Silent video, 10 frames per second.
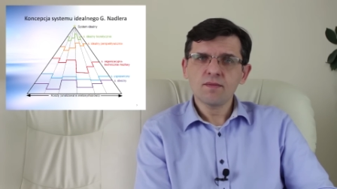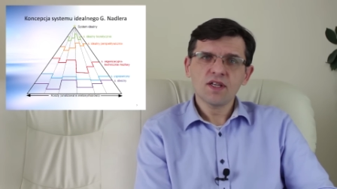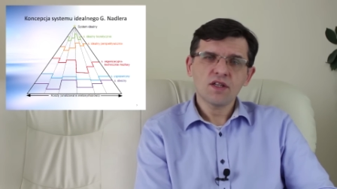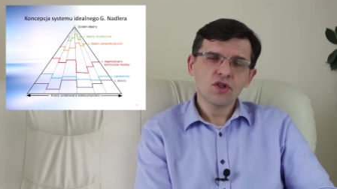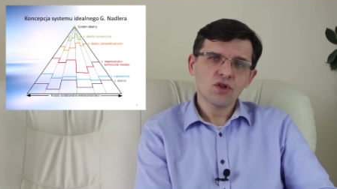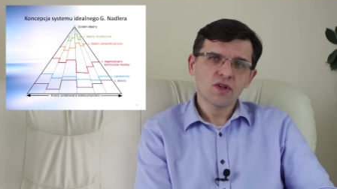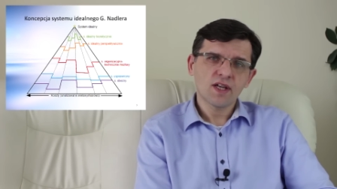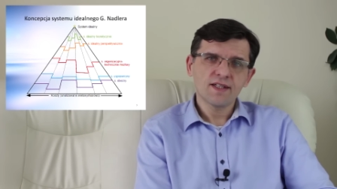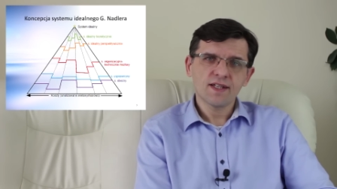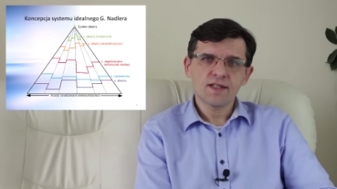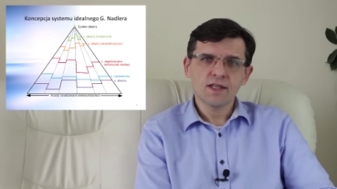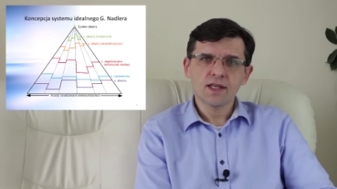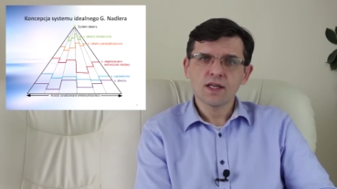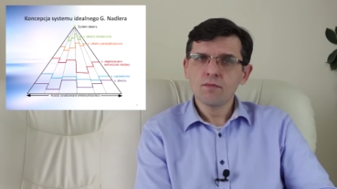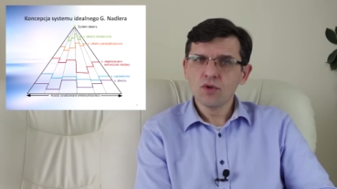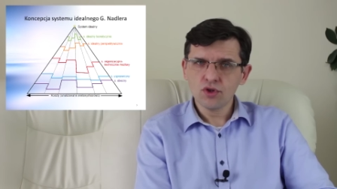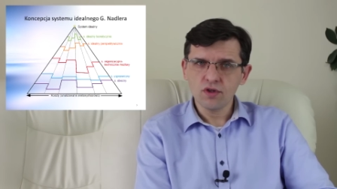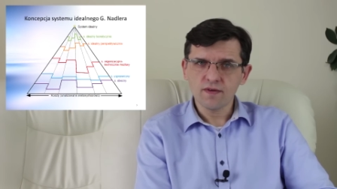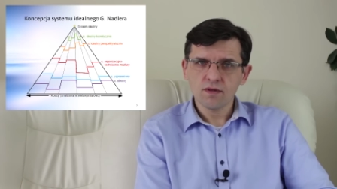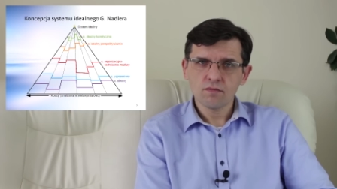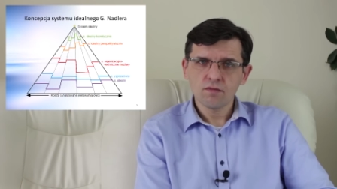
techniczno organizacyjnie możliwy.